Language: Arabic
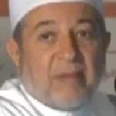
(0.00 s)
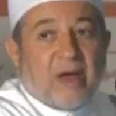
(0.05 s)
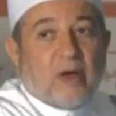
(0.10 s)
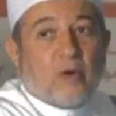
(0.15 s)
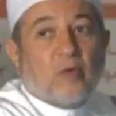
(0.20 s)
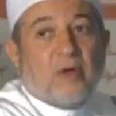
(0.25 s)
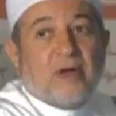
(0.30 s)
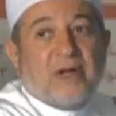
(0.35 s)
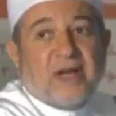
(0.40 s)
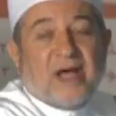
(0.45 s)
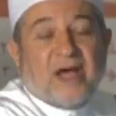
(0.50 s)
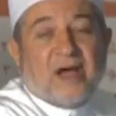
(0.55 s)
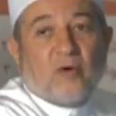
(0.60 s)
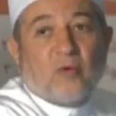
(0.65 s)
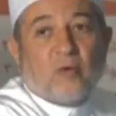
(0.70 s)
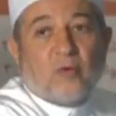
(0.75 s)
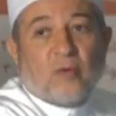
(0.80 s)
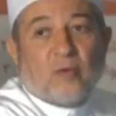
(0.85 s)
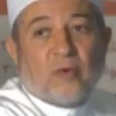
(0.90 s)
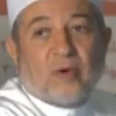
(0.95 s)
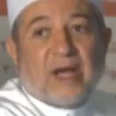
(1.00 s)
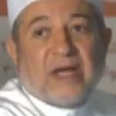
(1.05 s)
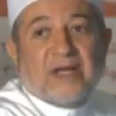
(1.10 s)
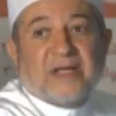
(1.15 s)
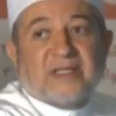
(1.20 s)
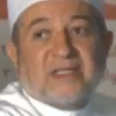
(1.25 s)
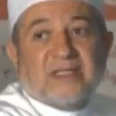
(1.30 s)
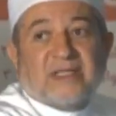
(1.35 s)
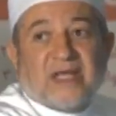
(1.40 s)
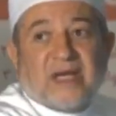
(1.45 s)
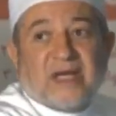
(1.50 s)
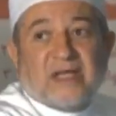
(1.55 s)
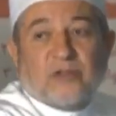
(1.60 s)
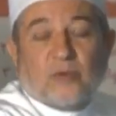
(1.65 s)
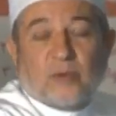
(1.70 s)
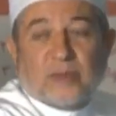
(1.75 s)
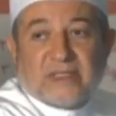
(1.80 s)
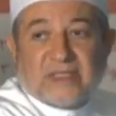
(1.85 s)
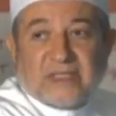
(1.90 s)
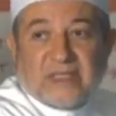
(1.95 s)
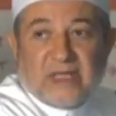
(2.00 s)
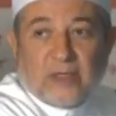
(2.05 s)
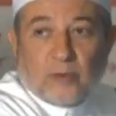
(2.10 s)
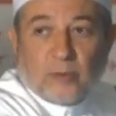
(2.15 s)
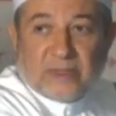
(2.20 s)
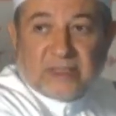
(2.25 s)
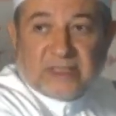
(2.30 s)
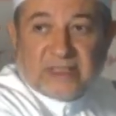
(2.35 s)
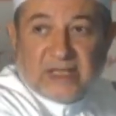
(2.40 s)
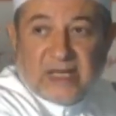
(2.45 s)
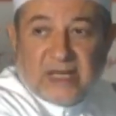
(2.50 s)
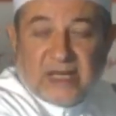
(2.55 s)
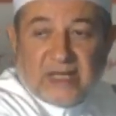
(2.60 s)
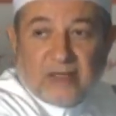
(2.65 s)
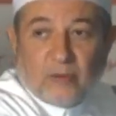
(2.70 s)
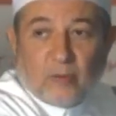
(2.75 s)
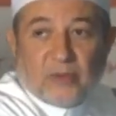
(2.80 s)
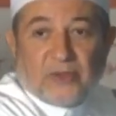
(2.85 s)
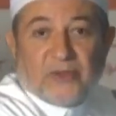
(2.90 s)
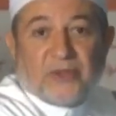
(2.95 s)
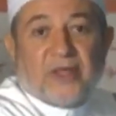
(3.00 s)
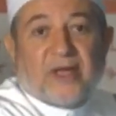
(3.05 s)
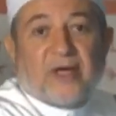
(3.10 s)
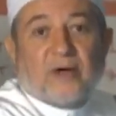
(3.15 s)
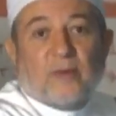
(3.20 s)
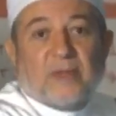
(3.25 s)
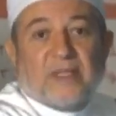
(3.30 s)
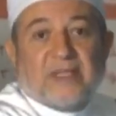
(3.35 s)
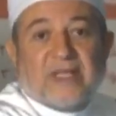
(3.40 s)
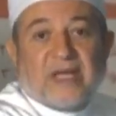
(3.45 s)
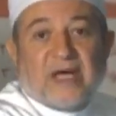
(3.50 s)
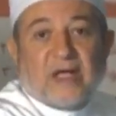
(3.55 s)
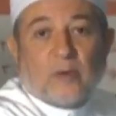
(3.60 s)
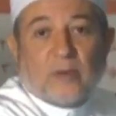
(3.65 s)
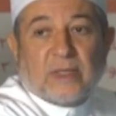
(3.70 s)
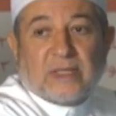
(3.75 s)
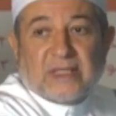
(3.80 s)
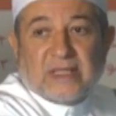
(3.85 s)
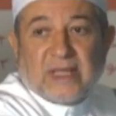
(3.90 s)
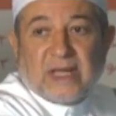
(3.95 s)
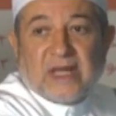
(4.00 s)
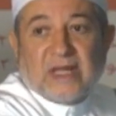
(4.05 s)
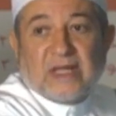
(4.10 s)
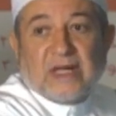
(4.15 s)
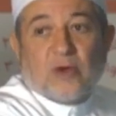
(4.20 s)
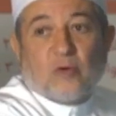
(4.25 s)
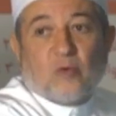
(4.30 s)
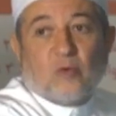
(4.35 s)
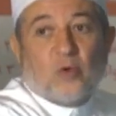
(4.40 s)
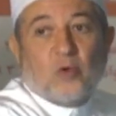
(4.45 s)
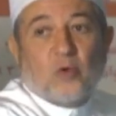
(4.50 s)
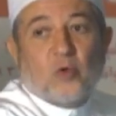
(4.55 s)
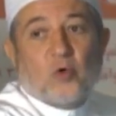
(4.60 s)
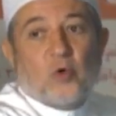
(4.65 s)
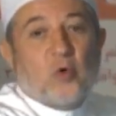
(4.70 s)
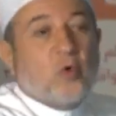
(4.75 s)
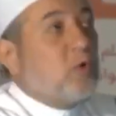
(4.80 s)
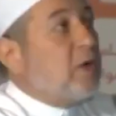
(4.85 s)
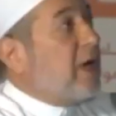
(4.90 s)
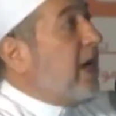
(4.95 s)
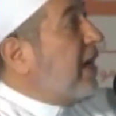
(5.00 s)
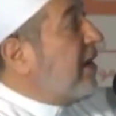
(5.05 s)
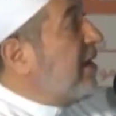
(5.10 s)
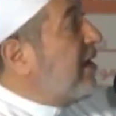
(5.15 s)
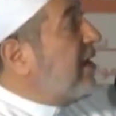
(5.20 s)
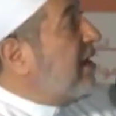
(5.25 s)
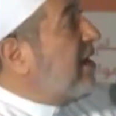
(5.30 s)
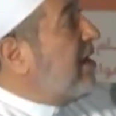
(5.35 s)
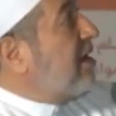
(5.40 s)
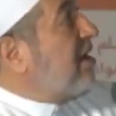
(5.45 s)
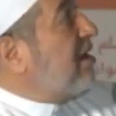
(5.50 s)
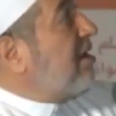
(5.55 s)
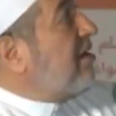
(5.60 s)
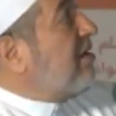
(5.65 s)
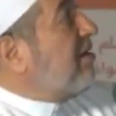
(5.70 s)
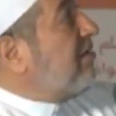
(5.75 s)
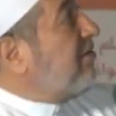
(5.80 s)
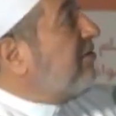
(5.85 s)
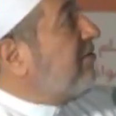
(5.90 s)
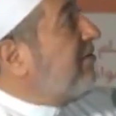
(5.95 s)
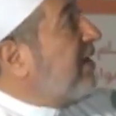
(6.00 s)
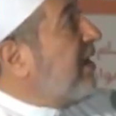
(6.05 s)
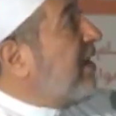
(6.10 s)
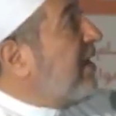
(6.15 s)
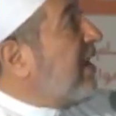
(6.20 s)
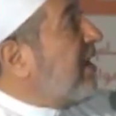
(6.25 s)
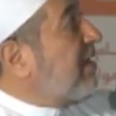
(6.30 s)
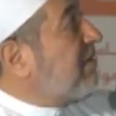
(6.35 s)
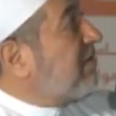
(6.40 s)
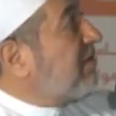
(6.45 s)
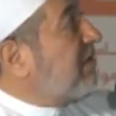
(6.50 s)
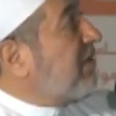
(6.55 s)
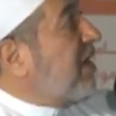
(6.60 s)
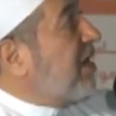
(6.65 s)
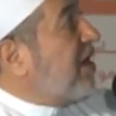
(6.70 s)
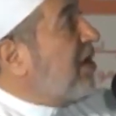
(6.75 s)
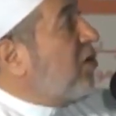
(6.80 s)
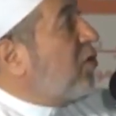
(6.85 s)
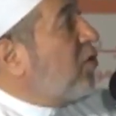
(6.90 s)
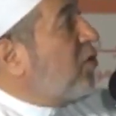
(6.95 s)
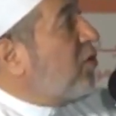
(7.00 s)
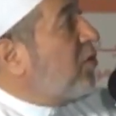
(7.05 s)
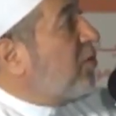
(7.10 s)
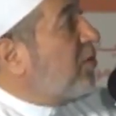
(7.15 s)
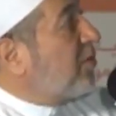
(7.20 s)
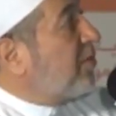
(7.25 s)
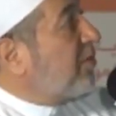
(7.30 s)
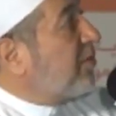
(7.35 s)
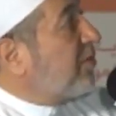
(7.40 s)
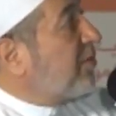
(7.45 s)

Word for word: ما قلناه عن الصاد والسين والزاي والطاء والدال والتاء نقوله هنا فالضاء